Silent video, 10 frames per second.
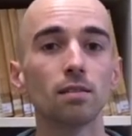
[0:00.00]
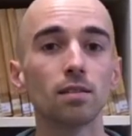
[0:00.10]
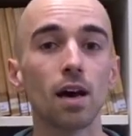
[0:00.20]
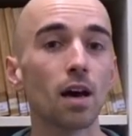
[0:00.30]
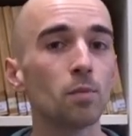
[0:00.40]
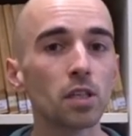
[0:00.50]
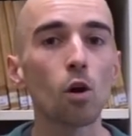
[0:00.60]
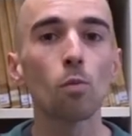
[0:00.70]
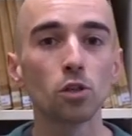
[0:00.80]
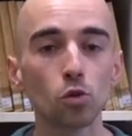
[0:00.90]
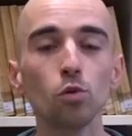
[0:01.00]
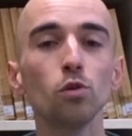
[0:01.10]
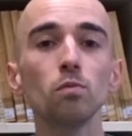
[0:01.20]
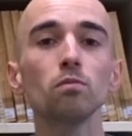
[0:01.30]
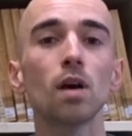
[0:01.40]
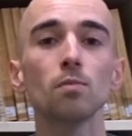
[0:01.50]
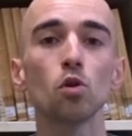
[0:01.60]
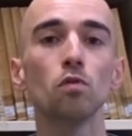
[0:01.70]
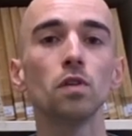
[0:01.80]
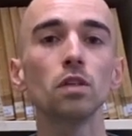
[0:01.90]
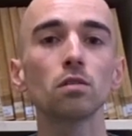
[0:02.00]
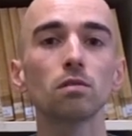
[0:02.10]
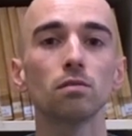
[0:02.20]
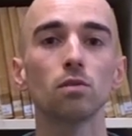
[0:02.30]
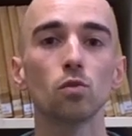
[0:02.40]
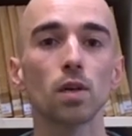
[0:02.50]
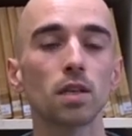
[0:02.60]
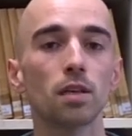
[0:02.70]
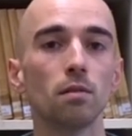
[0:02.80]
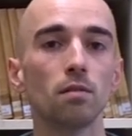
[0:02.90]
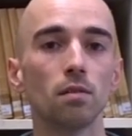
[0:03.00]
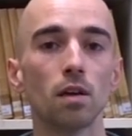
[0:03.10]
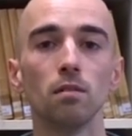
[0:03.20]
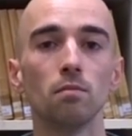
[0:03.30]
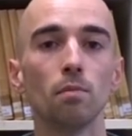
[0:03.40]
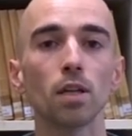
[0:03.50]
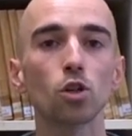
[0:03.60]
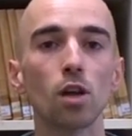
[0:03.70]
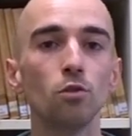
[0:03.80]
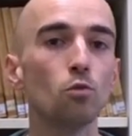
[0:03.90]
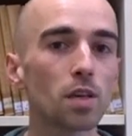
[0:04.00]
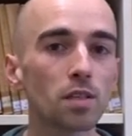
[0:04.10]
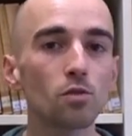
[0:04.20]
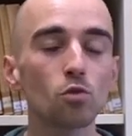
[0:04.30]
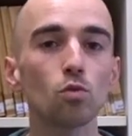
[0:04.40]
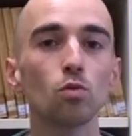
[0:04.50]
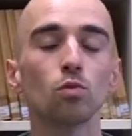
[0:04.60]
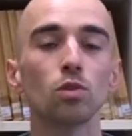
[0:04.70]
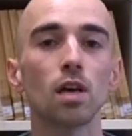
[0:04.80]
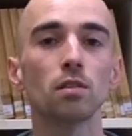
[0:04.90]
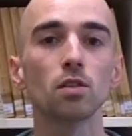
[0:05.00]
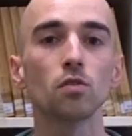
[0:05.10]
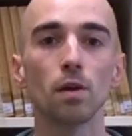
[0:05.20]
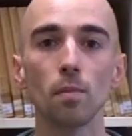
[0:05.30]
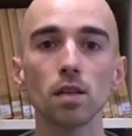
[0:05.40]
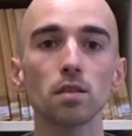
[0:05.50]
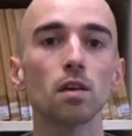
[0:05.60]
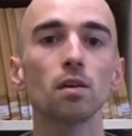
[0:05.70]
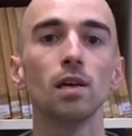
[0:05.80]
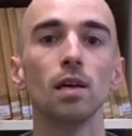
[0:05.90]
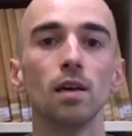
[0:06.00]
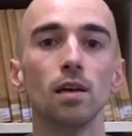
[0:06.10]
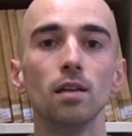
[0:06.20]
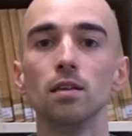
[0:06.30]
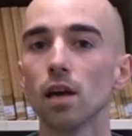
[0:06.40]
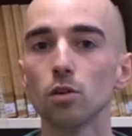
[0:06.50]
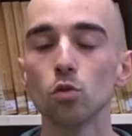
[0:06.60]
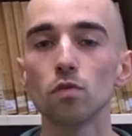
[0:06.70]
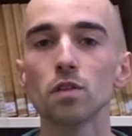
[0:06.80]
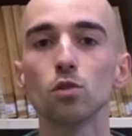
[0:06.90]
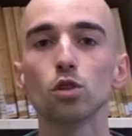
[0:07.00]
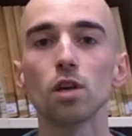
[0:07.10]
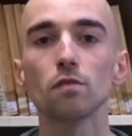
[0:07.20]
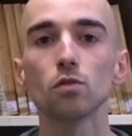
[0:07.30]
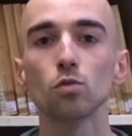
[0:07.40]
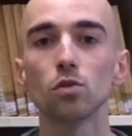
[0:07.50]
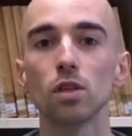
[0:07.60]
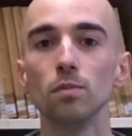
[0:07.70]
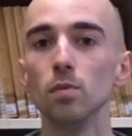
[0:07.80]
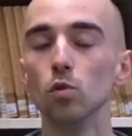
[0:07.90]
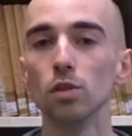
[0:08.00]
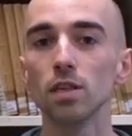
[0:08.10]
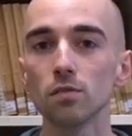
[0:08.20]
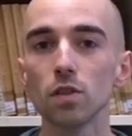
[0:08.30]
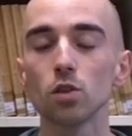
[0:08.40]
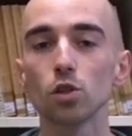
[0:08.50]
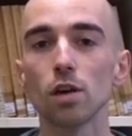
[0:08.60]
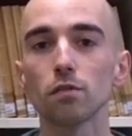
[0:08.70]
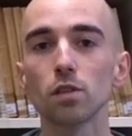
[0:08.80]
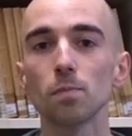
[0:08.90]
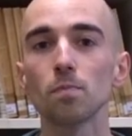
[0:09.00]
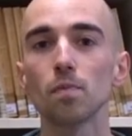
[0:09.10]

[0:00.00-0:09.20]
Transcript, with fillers: Da habe ich auch mein Studium absolviert. Zuerst einen Bachelor in Übersetzung und dann zwei Master in Literaturwissenschaft und in Bibliothekswissenschaft.